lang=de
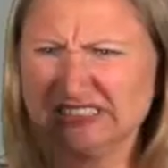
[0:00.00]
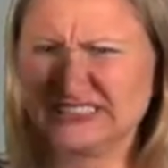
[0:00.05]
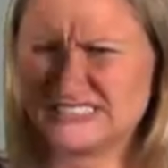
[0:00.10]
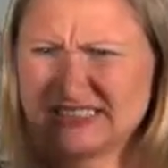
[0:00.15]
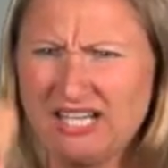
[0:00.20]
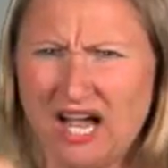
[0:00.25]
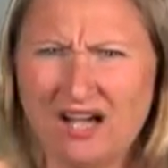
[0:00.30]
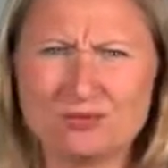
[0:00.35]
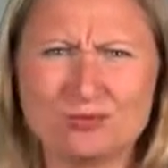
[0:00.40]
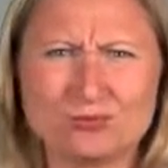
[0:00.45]

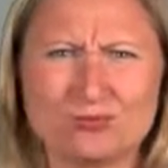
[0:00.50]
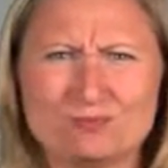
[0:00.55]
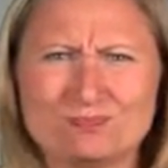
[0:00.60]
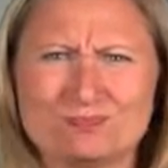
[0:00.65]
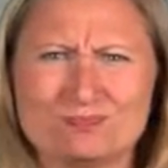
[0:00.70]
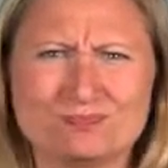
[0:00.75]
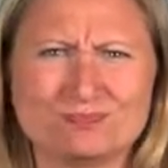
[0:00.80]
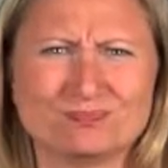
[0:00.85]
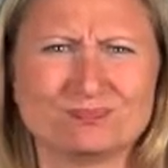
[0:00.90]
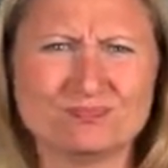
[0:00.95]
in
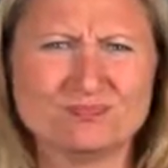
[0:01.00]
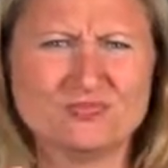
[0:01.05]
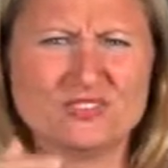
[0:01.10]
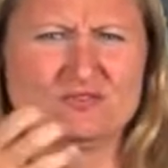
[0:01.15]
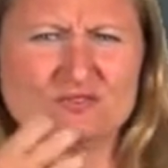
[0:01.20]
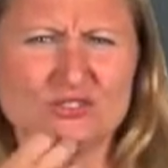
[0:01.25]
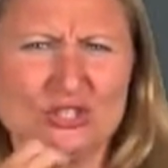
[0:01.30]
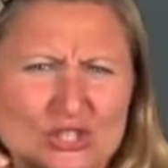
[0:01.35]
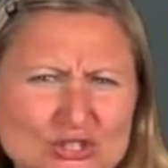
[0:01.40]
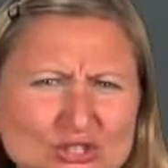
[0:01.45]
begehrter
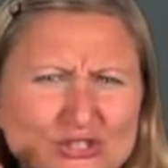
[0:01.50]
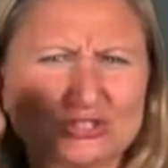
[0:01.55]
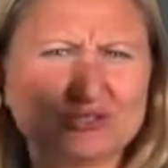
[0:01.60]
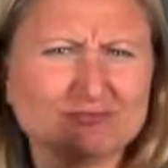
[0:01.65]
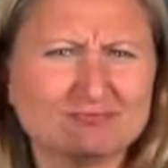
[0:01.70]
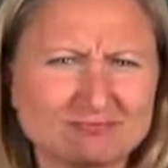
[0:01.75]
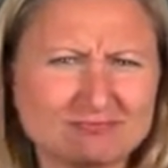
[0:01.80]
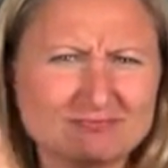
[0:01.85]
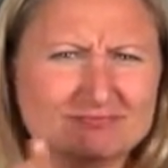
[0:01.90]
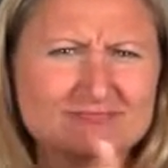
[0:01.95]
Innenstadtlage
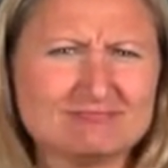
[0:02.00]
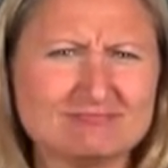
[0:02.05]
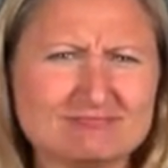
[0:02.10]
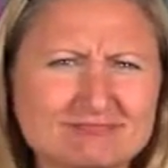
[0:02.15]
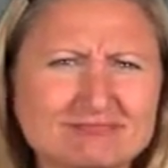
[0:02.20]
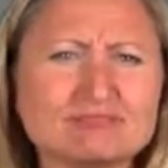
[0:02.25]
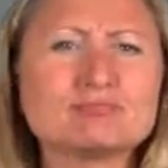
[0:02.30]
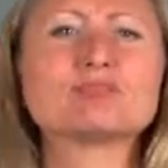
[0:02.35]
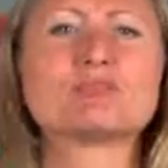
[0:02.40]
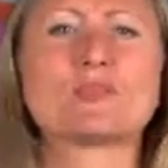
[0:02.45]
bemühen
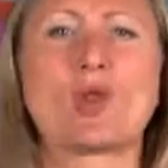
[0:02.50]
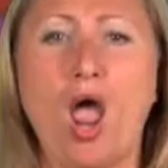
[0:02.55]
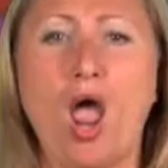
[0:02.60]
sich